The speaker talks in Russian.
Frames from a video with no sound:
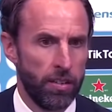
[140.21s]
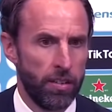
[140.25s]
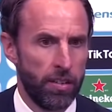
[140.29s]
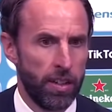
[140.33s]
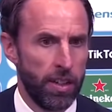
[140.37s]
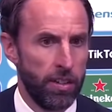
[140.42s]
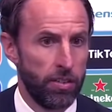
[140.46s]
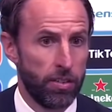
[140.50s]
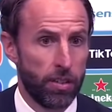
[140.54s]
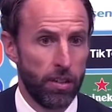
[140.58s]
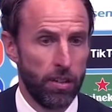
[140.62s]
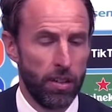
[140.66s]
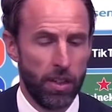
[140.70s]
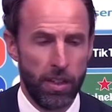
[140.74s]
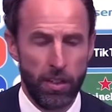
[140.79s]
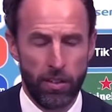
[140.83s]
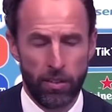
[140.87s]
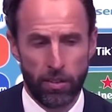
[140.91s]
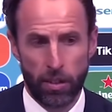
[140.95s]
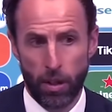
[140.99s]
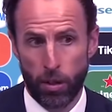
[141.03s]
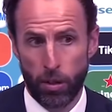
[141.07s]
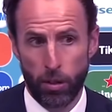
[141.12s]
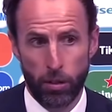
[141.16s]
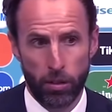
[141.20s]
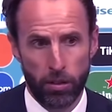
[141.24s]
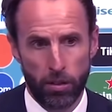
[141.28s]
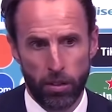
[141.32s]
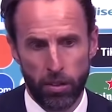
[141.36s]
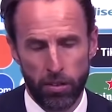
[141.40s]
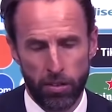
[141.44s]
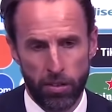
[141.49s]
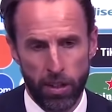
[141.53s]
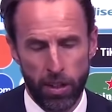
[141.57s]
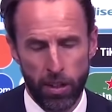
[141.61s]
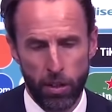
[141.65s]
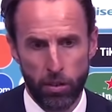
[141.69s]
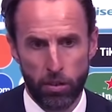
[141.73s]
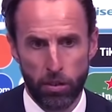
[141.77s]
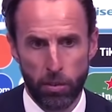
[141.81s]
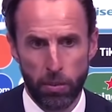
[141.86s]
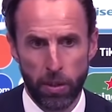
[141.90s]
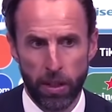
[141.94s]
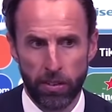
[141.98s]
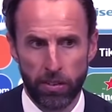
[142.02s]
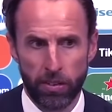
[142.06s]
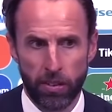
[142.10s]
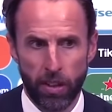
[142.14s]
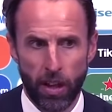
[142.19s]
В будущем он продолжит быть
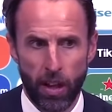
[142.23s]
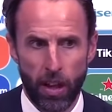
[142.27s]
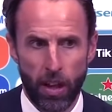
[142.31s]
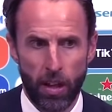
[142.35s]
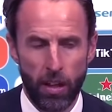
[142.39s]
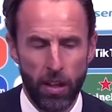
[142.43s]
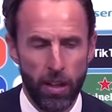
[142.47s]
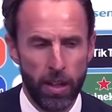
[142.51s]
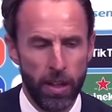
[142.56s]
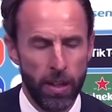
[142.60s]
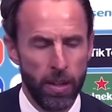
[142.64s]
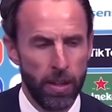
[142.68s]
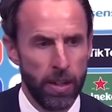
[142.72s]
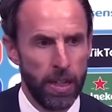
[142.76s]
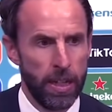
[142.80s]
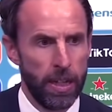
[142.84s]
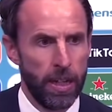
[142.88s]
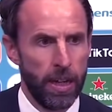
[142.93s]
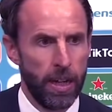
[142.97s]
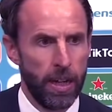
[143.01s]
звездой футбола.